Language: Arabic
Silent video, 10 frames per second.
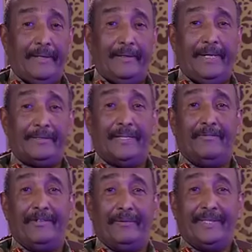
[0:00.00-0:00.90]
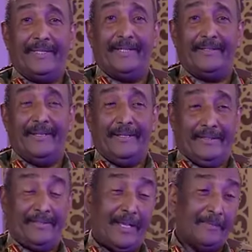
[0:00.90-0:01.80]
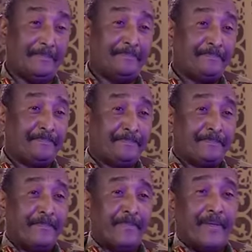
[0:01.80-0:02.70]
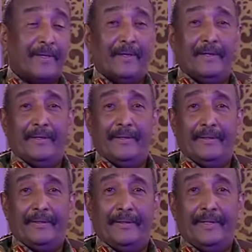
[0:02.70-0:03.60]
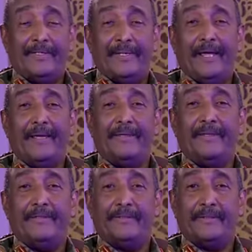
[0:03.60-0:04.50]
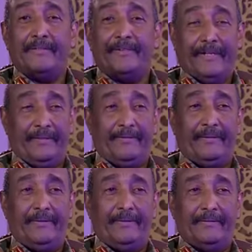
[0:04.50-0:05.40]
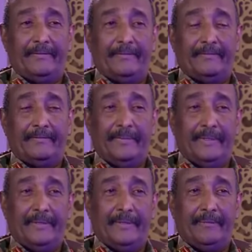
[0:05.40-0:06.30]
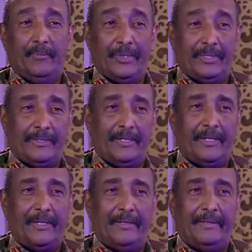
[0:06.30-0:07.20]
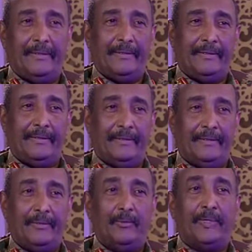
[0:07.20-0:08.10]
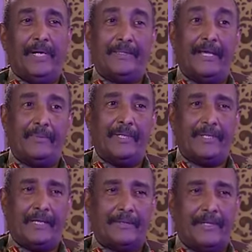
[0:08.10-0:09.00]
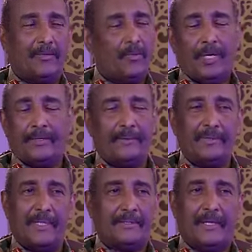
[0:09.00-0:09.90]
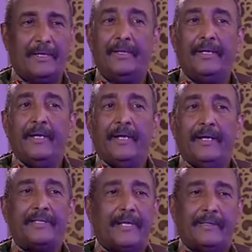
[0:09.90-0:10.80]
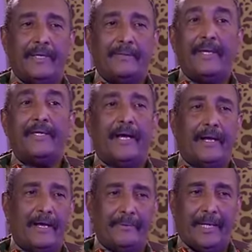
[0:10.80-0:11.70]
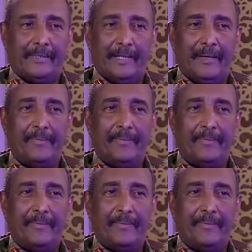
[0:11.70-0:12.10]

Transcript: اللي حصل في منطقة الاعتصام آه، ليس لأي فرد من المؤسسة آه، أو من أعضاء المجلس العسكري كل أعضاء المجلس العسكري ليس لديهم أي علاقة بهذا